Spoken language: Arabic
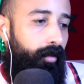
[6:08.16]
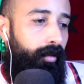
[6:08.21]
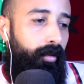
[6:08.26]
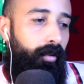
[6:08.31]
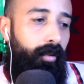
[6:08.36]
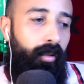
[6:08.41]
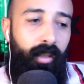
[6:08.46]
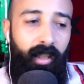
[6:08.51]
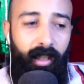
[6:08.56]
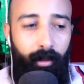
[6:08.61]

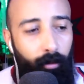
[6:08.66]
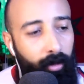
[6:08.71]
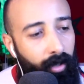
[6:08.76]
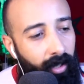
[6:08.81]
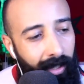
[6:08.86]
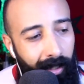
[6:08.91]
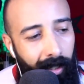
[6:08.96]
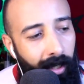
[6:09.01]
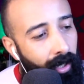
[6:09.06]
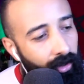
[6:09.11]
ايوا
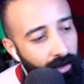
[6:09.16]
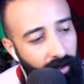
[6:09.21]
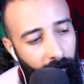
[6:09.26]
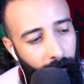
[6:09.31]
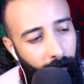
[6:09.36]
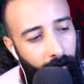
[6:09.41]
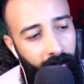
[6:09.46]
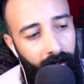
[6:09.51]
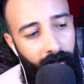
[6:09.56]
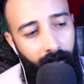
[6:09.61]
آه، حاجه
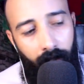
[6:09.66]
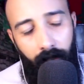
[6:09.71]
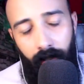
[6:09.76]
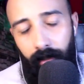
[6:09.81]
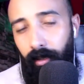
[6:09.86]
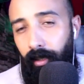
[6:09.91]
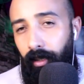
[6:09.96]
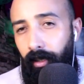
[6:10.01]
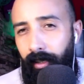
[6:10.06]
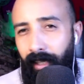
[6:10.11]
باينه
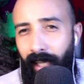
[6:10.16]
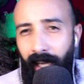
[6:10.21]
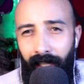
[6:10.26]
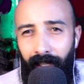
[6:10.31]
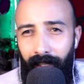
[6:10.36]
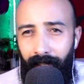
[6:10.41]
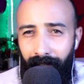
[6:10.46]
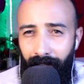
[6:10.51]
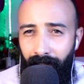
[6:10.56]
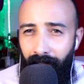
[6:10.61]
هادي كاع
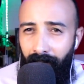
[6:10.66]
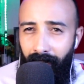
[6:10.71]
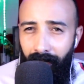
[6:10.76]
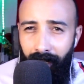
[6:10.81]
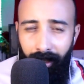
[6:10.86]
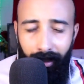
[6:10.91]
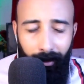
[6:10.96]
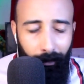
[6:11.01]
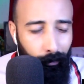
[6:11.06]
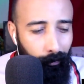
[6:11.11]
اللي
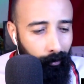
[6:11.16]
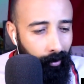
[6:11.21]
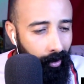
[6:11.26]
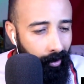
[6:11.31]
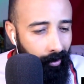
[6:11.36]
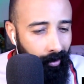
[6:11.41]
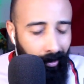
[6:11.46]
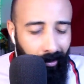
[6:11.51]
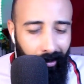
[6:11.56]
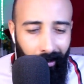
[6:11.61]
طغى
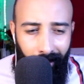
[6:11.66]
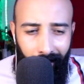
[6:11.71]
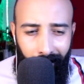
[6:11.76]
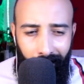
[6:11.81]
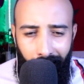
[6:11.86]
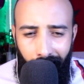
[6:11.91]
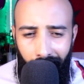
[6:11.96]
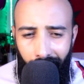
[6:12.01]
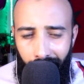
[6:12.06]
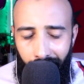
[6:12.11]
وكاع اللي حقر
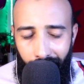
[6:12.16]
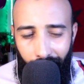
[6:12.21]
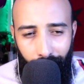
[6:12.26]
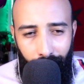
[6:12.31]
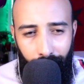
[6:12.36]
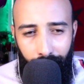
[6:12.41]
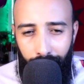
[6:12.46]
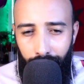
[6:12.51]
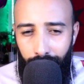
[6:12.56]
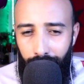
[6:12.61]
الناس
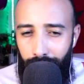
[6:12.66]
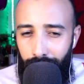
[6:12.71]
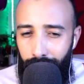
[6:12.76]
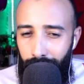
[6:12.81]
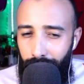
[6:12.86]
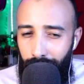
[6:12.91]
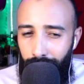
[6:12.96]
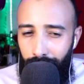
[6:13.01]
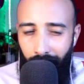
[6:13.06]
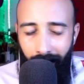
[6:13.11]

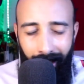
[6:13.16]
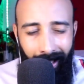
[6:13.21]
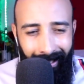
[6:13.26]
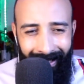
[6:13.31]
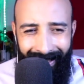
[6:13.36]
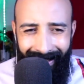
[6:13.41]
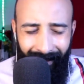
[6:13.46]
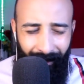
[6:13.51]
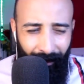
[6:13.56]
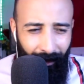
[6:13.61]
وكاع اللي
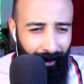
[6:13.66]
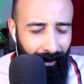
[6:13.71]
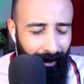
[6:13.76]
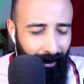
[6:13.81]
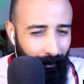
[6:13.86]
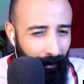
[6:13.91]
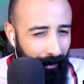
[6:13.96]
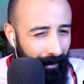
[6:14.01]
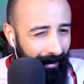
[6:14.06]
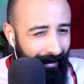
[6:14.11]
حقر
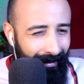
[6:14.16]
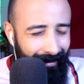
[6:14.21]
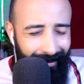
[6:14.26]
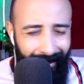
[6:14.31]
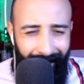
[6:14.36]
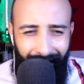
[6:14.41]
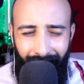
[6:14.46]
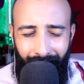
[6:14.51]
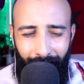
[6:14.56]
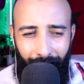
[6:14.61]
الرجال وحقر
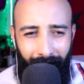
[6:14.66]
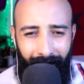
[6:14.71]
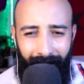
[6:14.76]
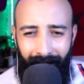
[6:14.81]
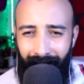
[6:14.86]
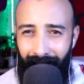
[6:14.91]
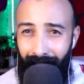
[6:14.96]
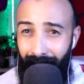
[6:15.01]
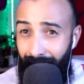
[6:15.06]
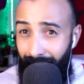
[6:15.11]
النساء
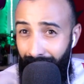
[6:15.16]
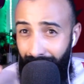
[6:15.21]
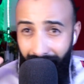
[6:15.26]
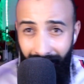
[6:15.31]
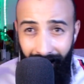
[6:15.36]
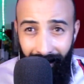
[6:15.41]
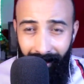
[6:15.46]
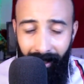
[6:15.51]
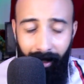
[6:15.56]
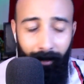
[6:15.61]
وحقر
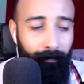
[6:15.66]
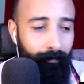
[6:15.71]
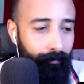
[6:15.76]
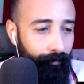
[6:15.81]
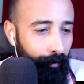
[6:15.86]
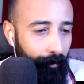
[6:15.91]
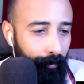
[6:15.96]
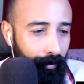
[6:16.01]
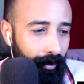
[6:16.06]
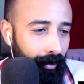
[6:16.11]
العالم
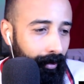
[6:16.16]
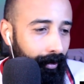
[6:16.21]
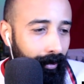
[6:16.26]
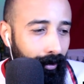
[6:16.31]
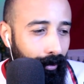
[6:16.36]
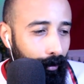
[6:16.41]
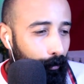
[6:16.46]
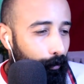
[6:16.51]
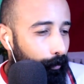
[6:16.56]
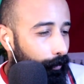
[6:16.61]

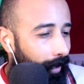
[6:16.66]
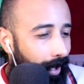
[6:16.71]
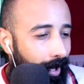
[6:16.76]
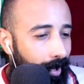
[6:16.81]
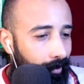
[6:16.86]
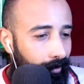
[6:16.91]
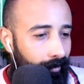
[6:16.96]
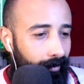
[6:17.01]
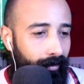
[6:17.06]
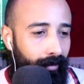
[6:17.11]
فهمتيني
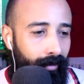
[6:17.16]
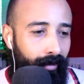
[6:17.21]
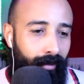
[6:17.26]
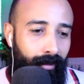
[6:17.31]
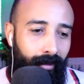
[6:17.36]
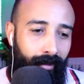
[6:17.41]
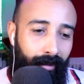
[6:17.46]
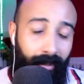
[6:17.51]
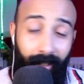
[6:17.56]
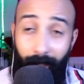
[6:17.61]
وطغى
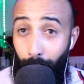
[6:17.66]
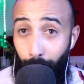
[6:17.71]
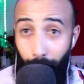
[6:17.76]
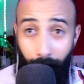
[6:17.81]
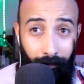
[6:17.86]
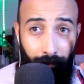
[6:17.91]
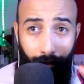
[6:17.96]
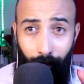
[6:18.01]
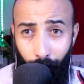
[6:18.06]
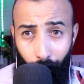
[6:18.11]

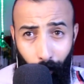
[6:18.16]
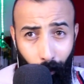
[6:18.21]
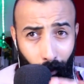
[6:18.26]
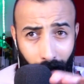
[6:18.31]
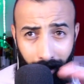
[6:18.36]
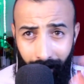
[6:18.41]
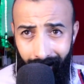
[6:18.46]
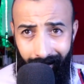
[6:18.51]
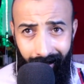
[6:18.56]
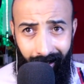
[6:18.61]
ربي فوقه
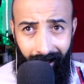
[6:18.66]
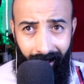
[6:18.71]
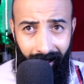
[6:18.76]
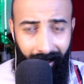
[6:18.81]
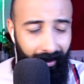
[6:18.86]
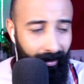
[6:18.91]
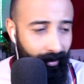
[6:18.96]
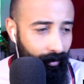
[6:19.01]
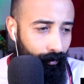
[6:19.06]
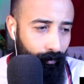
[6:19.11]
هو اللي يقدر
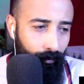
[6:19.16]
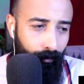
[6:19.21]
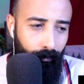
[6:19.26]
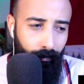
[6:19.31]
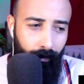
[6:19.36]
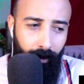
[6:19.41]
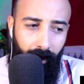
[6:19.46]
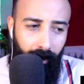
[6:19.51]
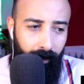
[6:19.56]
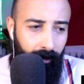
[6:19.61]
يخلصو
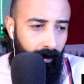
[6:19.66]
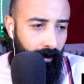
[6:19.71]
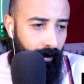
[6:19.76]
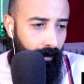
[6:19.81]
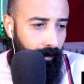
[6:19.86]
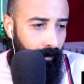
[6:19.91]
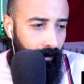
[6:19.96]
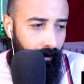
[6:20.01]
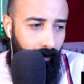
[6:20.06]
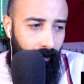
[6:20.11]
هو اللي يقدر
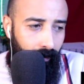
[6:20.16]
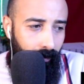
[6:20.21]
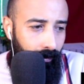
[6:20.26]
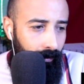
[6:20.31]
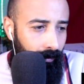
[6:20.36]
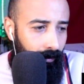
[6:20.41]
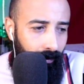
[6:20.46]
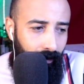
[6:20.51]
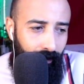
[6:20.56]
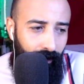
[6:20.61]

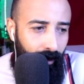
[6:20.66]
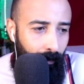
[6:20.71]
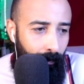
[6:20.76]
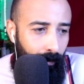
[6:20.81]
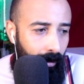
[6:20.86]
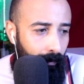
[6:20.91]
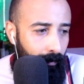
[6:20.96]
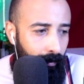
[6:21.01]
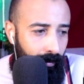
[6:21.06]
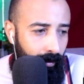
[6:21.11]
يدير
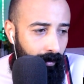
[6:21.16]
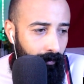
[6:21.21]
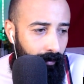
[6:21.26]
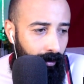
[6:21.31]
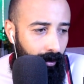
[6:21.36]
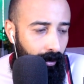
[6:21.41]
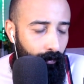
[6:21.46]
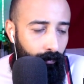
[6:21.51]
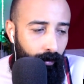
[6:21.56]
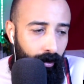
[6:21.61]
معاه بزاف
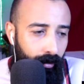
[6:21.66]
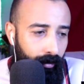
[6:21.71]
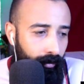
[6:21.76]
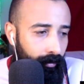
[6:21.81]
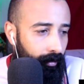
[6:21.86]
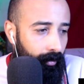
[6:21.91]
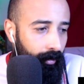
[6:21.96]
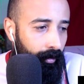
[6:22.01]
ديال الحوايج